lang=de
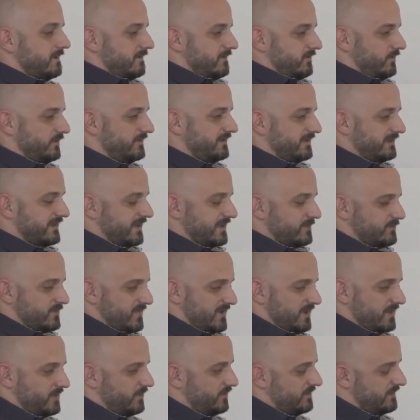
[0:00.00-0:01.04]
Und dann kriegt man
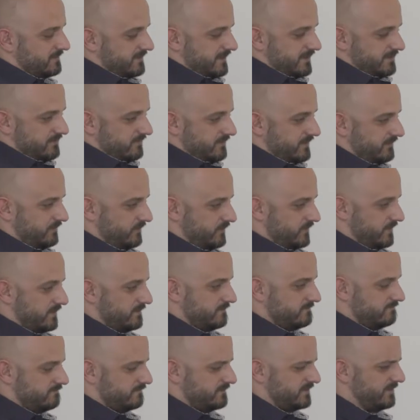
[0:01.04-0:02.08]
halt auch gerade wie
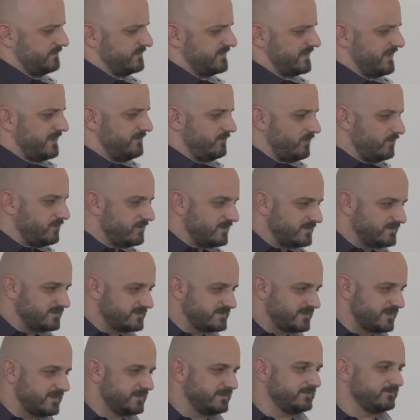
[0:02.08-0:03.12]
vor, ich glaube, drei Wochen ist
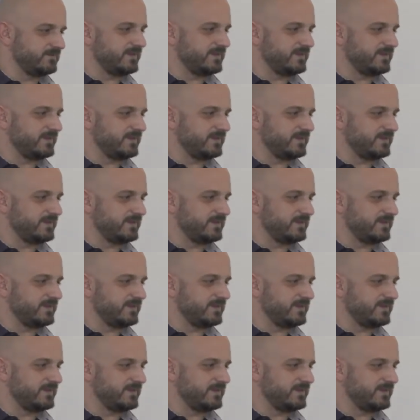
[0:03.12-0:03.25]
es her, eine